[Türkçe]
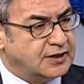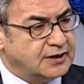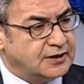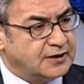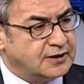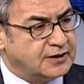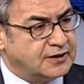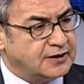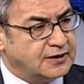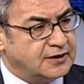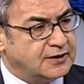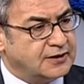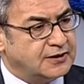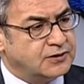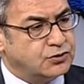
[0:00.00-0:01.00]

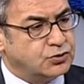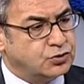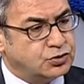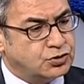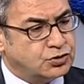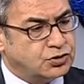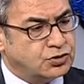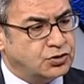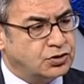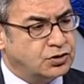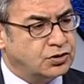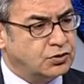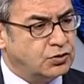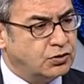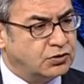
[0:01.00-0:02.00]
e,
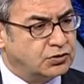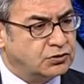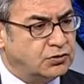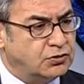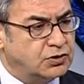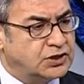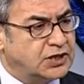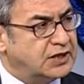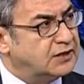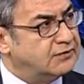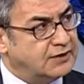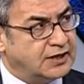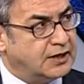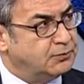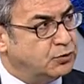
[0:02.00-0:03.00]
küçük orta ölçekli
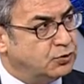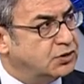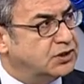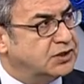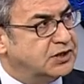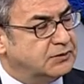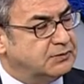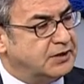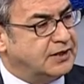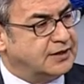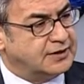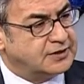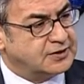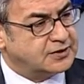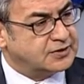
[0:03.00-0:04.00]
veya büyük işletmeler
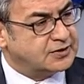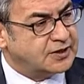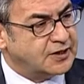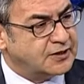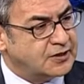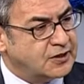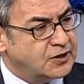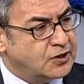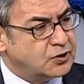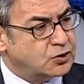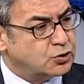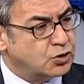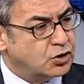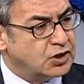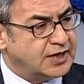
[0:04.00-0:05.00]
açısından hı hı.
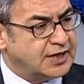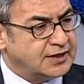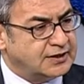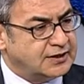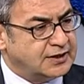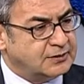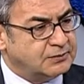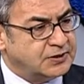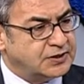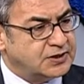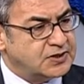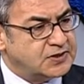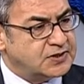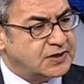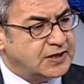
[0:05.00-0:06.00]
şöyle
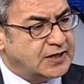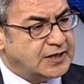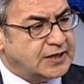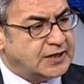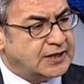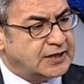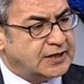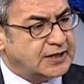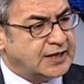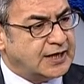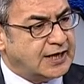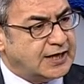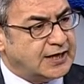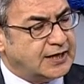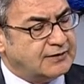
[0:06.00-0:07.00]
diyebiliriz. E,
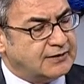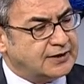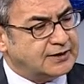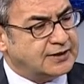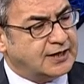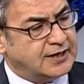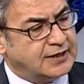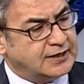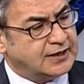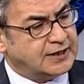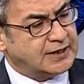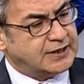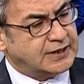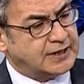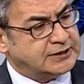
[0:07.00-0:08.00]
evet her ne
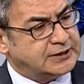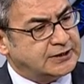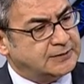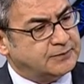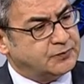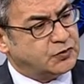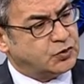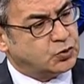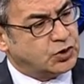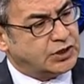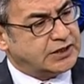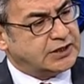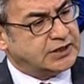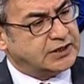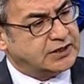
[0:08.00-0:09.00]
kadar şu
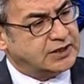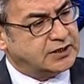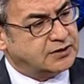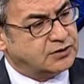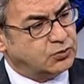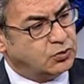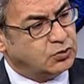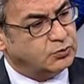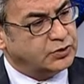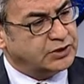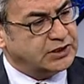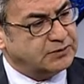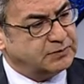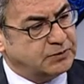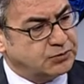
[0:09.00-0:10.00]
ana kadar olumlu
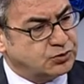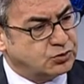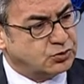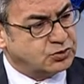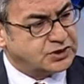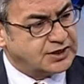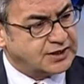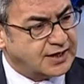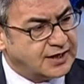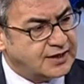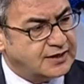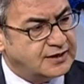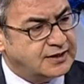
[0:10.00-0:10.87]
gitmemiş olsa da